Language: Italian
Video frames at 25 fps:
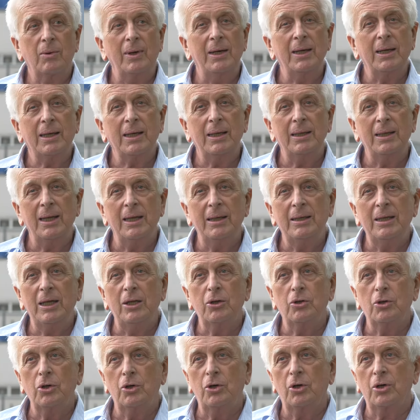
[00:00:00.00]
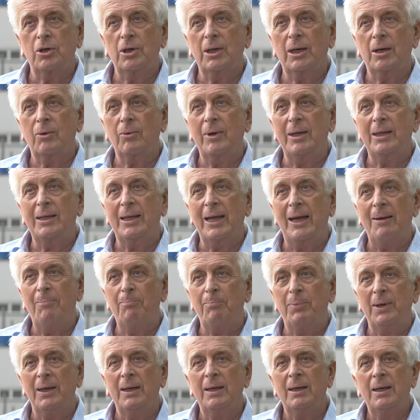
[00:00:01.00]
quelli che nei dintorni a quei
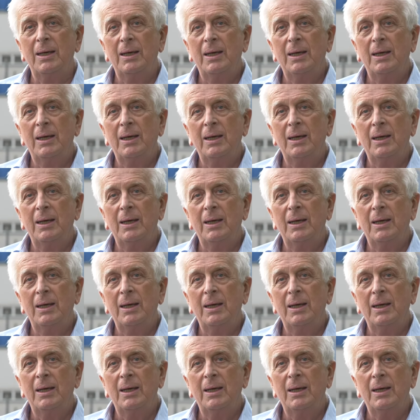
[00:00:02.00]
tempi